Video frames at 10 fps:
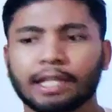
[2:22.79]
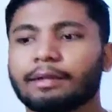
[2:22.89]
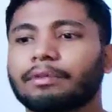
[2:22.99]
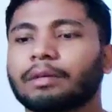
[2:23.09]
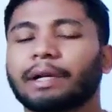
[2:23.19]

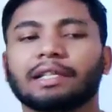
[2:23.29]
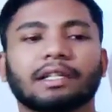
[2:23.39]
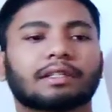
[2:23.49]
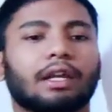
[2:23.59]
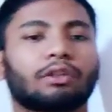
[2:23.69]
सबसे बड़ी
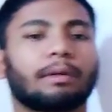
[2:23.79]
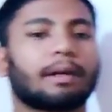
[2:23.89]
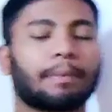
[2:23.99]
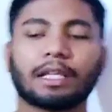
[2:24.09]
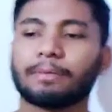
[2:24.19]
चीज़ क्या होती है
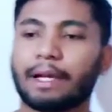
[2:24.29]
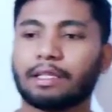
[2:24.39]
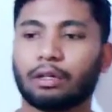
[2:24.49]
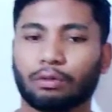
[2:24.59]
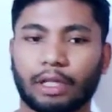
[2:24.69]
हमारे पास
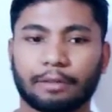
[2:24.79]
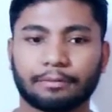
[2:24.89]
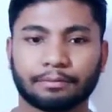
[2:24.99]
पैसा होता है